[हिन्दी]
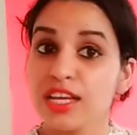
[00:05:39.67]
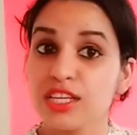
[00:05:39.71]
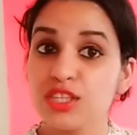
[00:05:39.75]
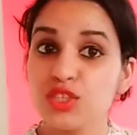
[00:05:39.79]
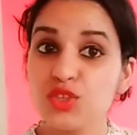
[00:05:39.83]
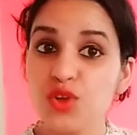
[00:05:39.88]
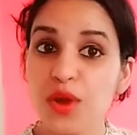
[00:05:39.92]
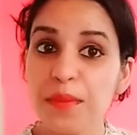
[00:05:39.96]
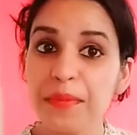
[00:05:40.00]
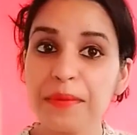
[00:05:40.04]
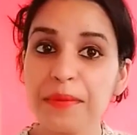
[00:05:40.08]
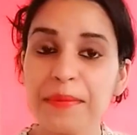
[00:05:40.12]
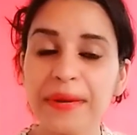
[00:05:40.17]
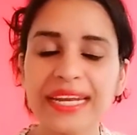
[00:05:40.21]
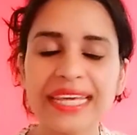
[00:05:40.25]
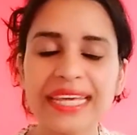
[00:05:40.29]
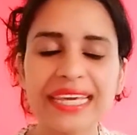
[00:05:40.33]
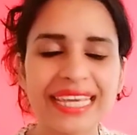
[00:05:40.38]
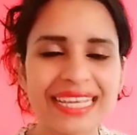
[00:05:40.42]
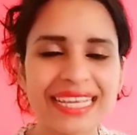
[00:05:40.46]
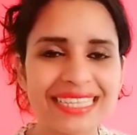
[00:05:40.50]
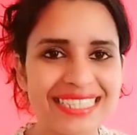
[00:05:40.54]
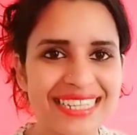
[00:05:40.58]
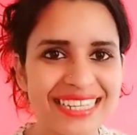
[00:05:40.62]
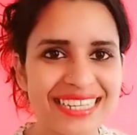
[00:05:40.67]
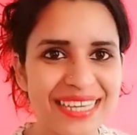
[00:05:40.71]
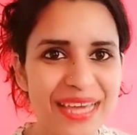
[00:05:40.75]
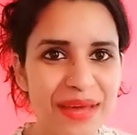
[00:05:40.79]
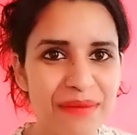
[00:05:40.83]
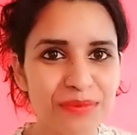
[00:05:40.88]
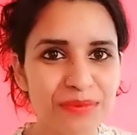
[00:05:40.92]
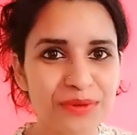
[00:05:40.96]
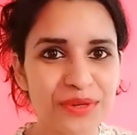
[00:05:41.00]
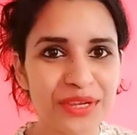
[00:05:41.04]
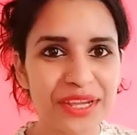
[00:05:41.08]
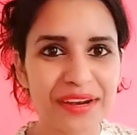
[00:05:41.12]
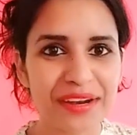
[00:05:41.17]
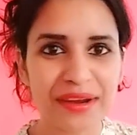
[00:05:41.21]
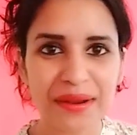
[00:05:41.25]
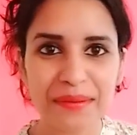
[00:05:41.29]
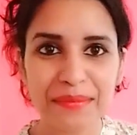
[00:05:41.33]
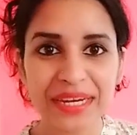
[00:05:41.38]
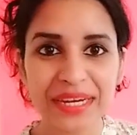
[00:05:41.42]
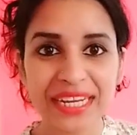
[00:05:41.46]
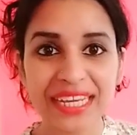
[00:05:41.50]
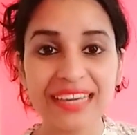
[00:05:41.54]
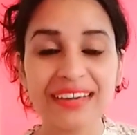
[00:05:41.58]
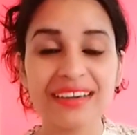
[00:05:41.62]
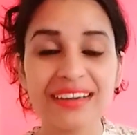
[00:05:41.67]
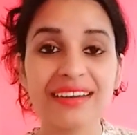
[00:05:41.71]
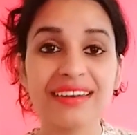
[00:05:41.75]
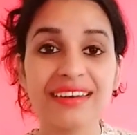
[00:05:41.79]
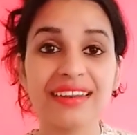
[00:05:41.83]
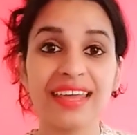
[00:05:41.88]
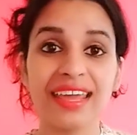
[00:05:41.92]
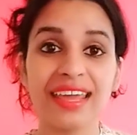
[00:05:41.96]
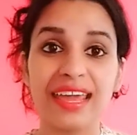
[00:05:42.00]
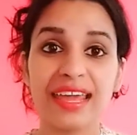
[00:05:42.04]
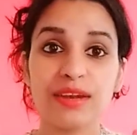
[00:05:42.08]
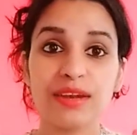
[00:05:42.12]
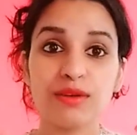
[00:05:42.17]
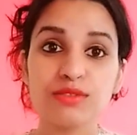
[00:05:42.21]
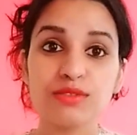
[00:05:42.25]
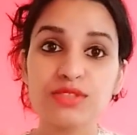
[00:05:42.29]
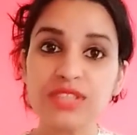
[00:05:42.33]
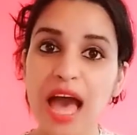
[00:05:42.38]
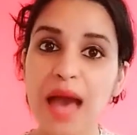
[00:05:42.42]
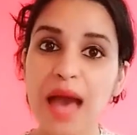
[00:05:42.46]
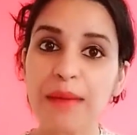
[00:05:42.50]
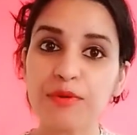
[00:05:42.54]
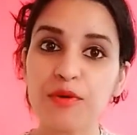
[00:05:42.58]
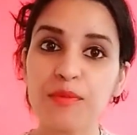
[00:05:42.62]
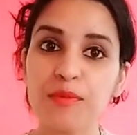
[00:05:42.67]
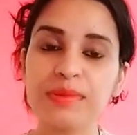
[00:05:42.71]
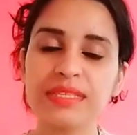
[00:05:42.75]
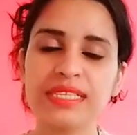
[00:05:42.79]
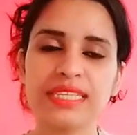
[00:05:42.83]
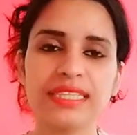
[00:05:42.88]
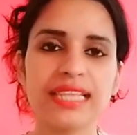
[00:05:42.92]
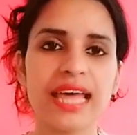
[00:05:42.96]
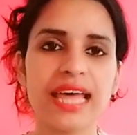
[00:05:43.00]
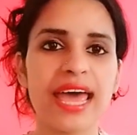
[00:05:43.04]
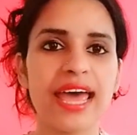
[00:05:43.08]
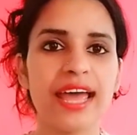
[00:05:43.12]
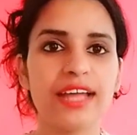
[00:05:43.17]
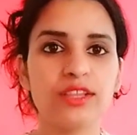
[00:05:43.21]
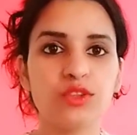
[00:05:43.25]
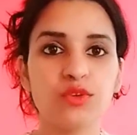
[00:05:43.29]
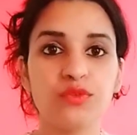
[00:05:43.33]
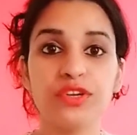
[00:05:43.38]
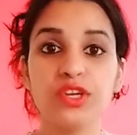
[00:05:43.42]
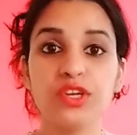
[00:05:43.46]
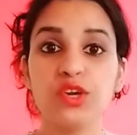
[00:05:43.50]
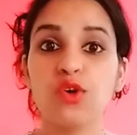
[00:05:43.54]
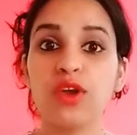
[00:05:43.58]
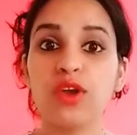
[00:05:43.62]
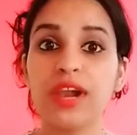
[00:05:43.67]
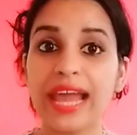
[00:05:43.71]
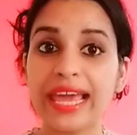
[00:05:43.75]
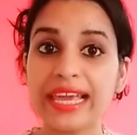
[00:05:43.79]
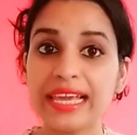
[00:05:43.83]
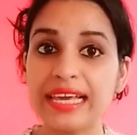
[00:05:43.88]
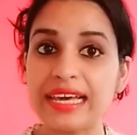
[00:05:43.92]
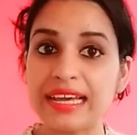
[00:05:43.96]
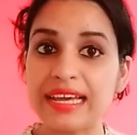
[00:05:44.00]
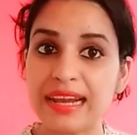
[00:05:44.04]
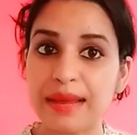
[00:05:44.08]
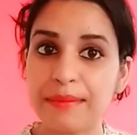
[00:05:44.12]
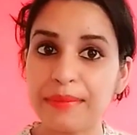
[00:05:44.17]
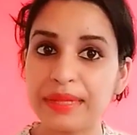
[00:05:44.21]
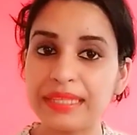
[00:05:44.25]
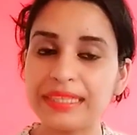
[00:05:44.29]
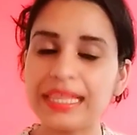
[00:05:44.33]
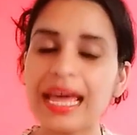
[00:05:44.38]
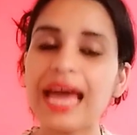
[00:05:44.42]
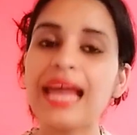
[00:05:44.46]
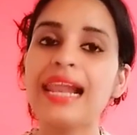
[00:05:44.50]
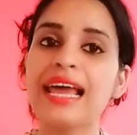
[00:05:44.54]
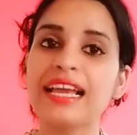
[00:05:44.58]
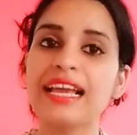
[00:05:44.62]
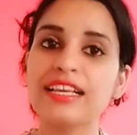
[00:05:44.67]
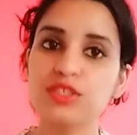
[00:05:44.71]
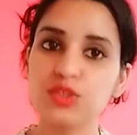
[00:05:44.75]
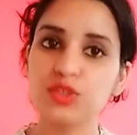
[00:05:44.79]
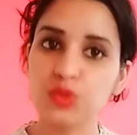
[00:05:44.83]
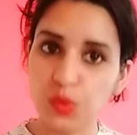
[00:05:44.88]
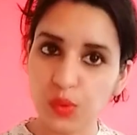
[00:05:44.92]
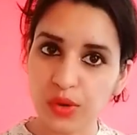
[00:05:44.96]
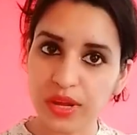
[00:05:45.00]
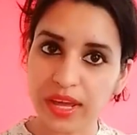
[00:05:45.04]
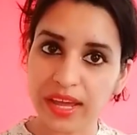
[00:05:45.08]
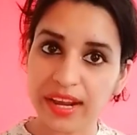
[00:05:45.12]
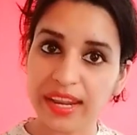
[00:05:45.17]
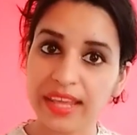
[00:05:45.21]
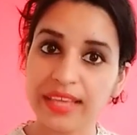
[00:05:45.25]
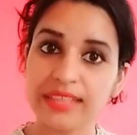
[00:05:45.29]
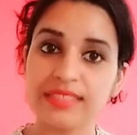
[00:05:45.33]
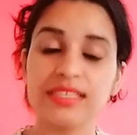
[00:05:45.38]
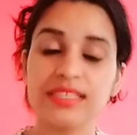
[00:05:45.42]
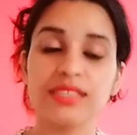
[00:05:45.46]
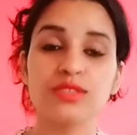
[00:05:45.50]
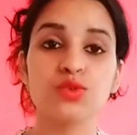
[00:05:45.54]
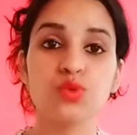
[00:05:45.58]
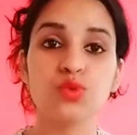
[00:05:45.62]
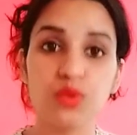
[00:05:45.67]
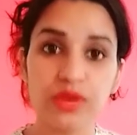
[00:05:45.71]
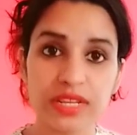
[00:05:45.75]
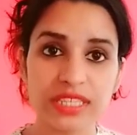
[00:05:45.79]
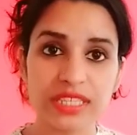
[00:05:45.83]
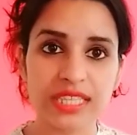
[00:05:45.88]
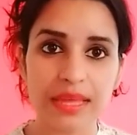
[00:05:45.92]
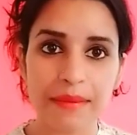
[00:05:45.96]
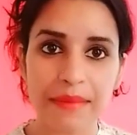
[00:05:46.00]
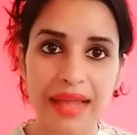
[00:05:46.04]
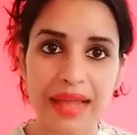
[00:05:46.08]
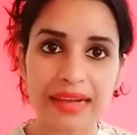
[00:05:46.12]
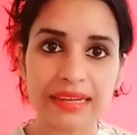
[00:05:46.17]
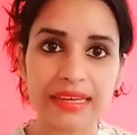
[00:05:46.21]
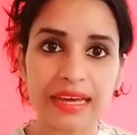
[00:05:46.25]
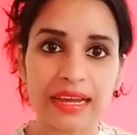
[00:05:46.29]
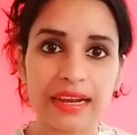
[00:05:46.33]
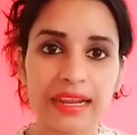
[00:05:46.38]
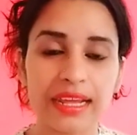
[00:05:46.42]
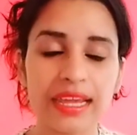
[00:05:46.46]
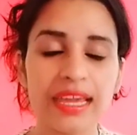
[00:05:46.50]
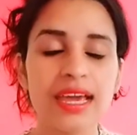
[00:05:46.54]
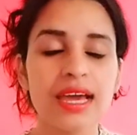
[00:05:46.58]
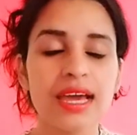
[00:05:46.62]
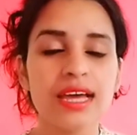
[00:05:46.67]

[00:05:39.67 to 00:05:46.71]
सो so एवरीबडी कैसी लगी आपको ये रेमेडी अगर ये नुस्खा आपको पसंद आया है तो वीडियो को लाइक करना बनता है लाइक जरूर करें इसे जरूर इस्तेमाल करें